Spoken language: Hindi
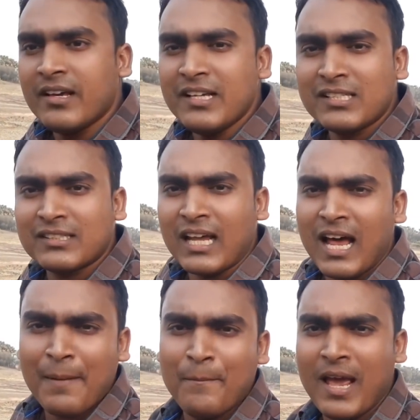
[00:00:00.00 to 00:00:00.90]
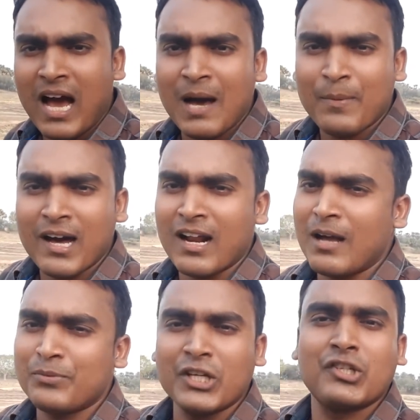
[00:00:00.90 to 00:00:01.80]
इस तालाब में आप
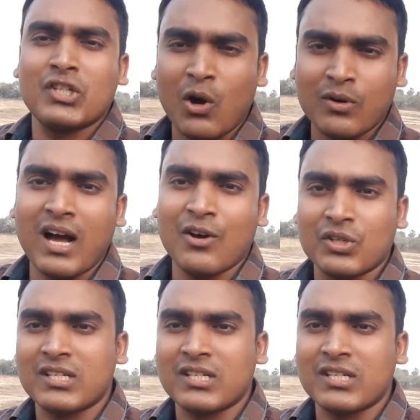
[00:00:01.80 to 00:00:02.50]
आराम से चौका और